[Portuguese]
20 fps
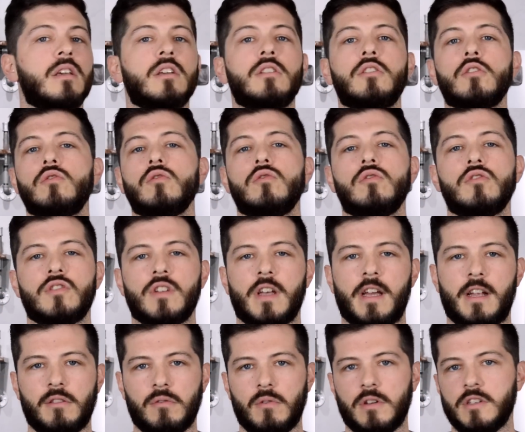e deu tudo
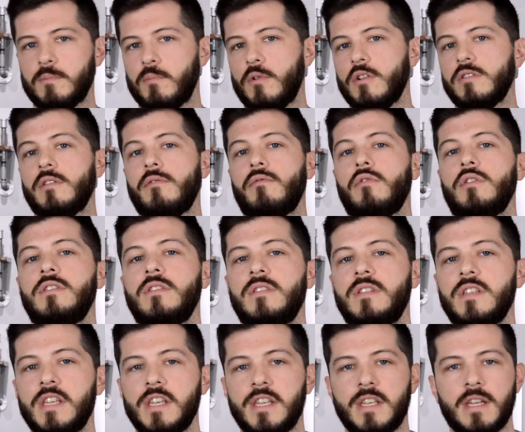certo. A resposta foi
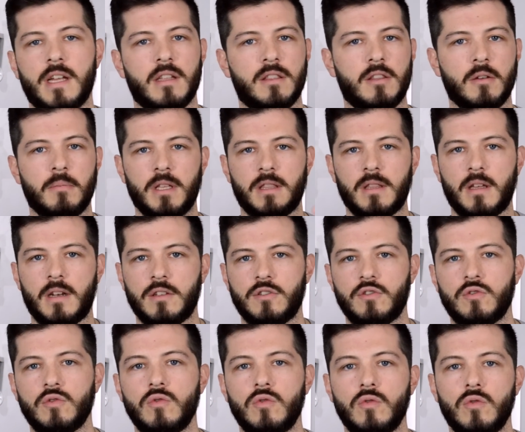sim, ela também tá na
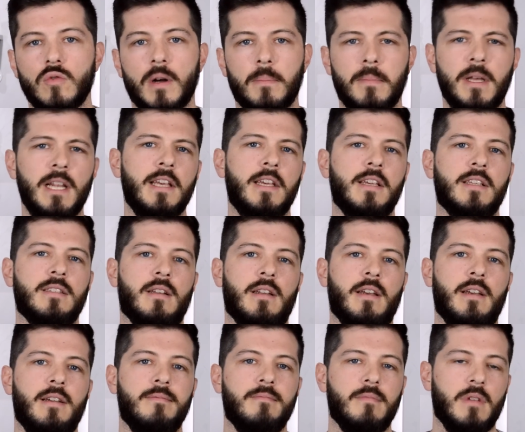sua, beleza,
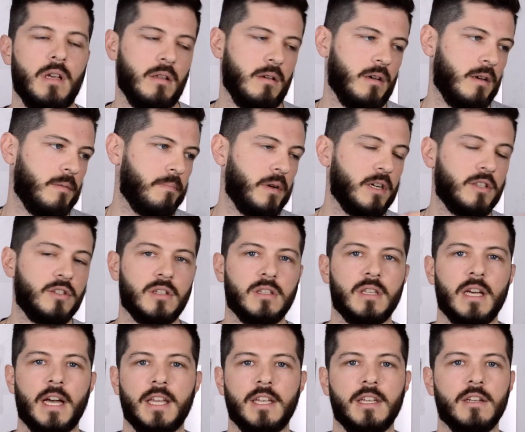né? A partir
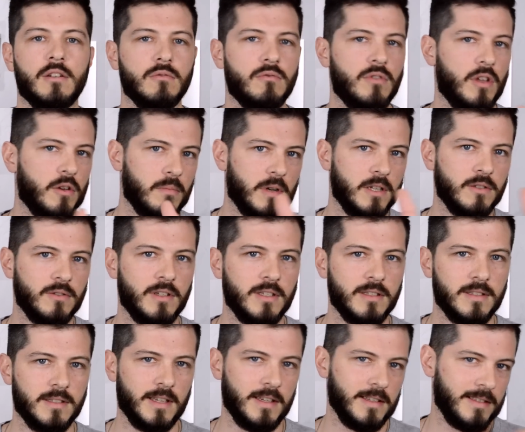daí eu não tenho mais o que
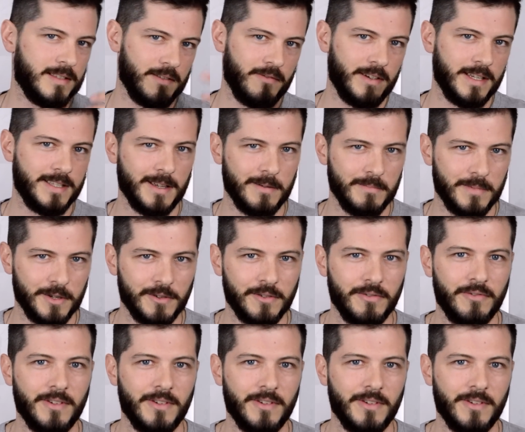dizer, você vai saber o que